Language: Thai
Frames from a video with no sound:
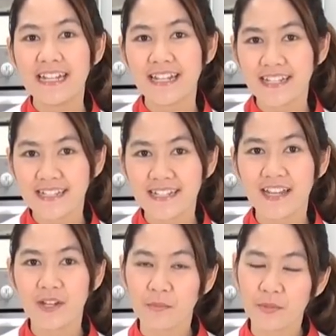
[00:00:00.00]
นั่นก็คือ
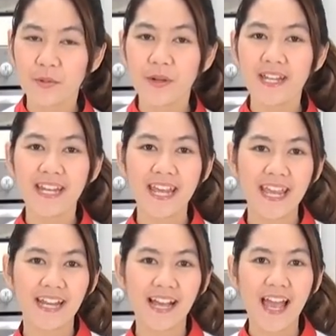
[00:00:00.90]
ขนมถ้วยนั่นเอ
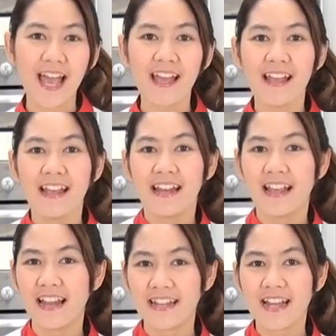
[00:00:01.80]
งนะคะ ห
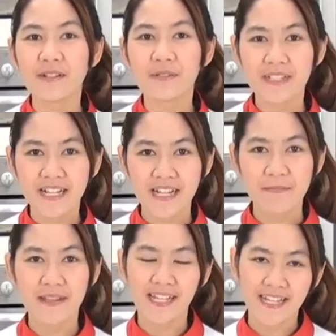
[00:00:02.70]
ลาย ๆ ท่านคุ้นเคย
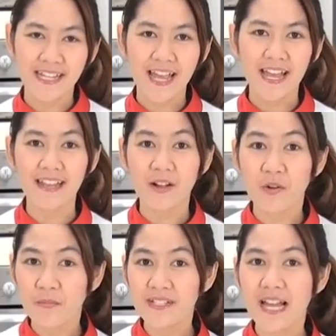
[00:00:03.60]
เป็นอย่างดีค่ะ แต่ค
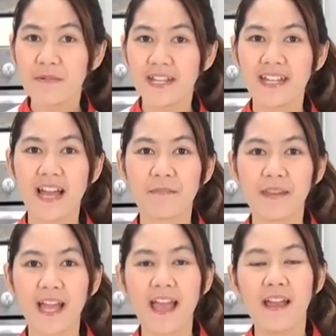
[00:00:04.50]
งไม่ทราบวิธี
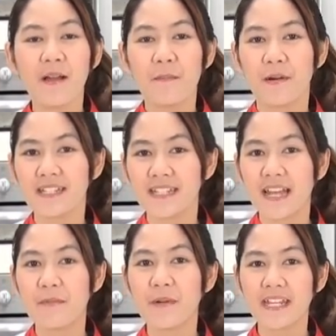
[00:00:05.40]
ทำนะคะ เพราะฉะ
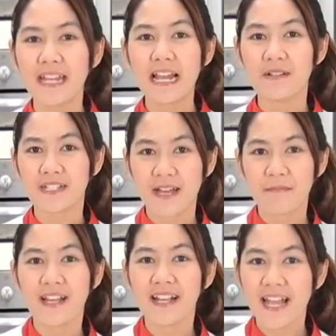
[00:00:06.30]
นั้นวันนี้เราจะ
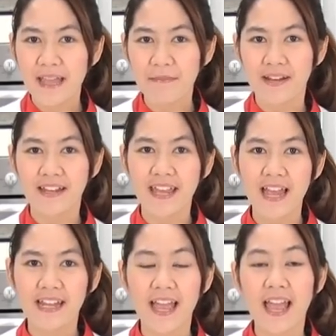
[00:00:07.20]
ทำเรื่องง่ายเป็นเรื่อง
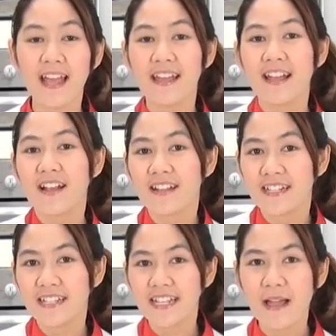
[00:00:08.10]
ยากนะคะ ก่อน
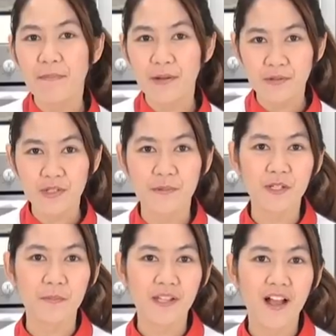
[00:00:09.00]
อื่นค่ะไปดูส่วนผ
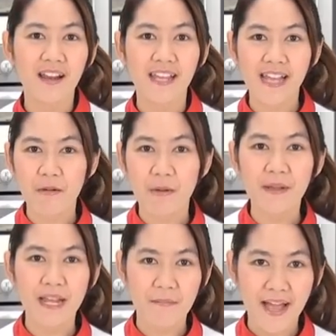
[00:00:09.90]
สมกันก่อนเลยค่ะว่า
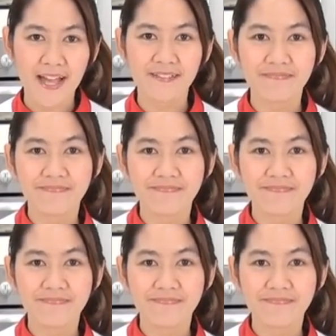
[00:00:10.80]
มีอะไรบ้าง